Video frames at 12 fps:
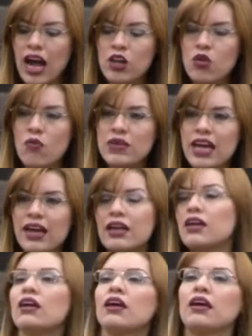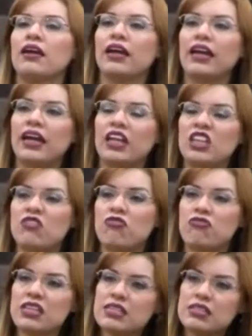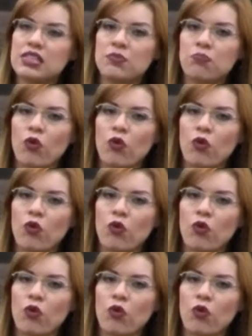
algo bien eh, difícil